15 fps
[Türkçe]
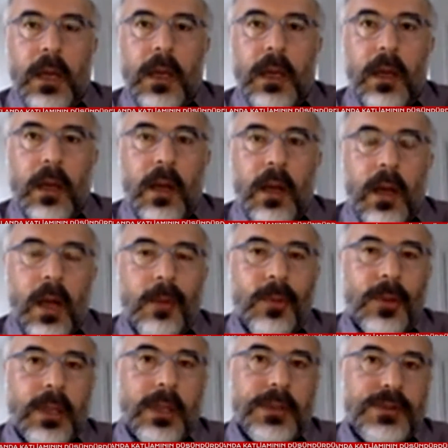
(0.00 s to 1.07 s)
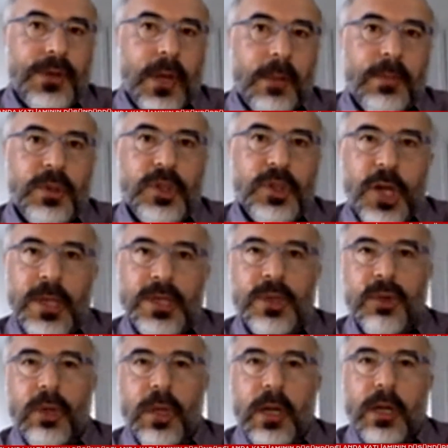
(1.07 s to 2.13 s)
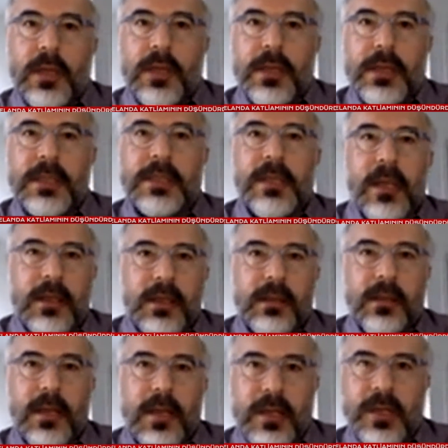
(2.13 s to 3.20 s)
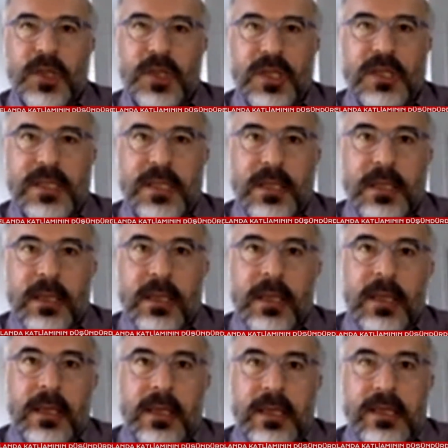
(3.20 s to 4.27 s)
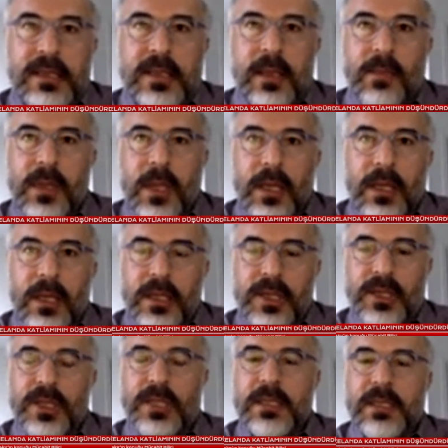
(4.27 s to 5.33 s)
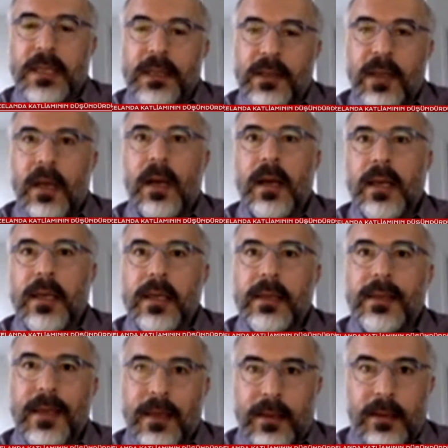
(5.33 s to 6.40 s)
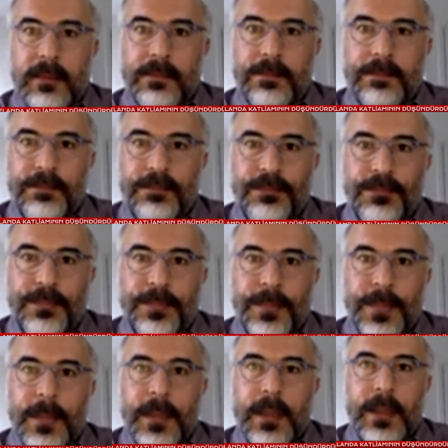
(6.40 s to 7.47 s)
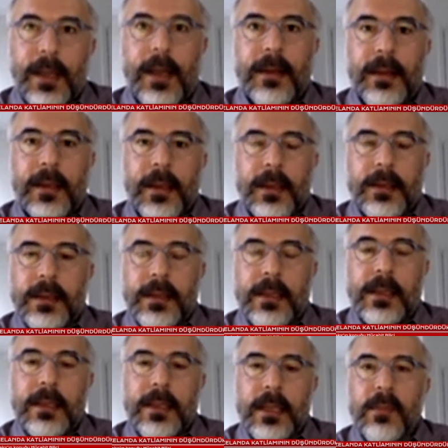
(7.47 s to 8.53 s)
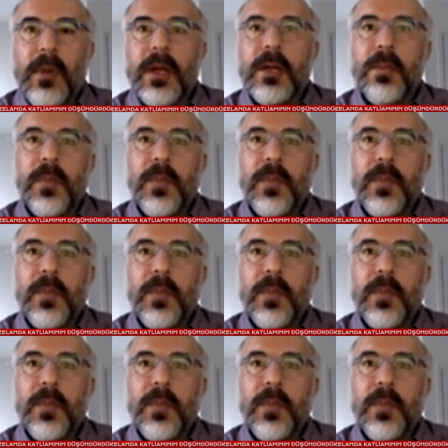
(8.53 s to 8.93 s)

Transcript: E, halbuki Trump'ın şahıs olarak Hristiyanlıkla ilişkisi İslam'la ilişkisinden daha iyi değil. Yani dini imanı